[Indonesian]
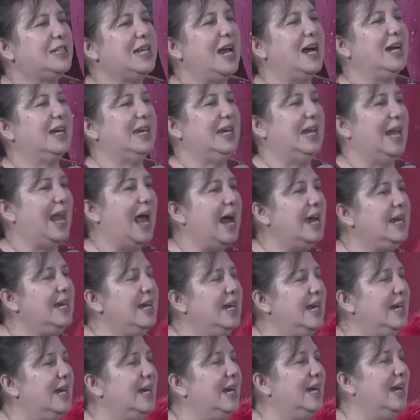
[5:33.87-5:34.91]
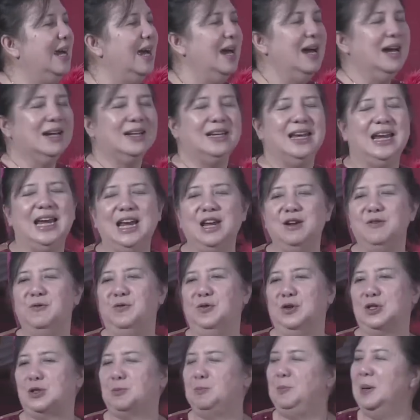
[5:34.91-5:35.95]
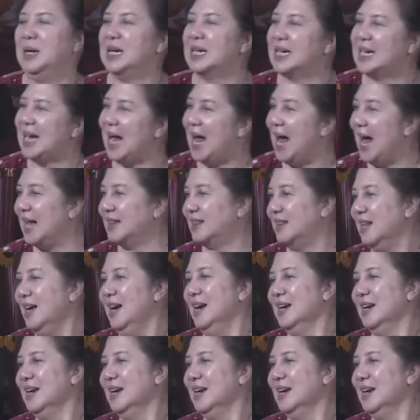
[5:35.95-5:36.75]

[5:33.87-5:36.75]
yang ilahi, diinfus berkat,